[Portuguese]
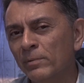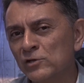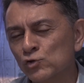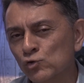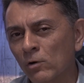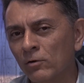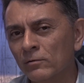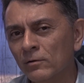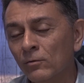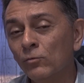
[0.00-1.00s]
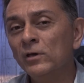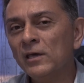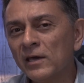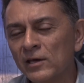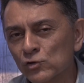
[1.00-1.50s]
pré-social. O que,
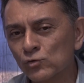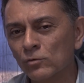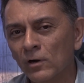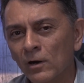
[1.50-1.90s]
que é isso?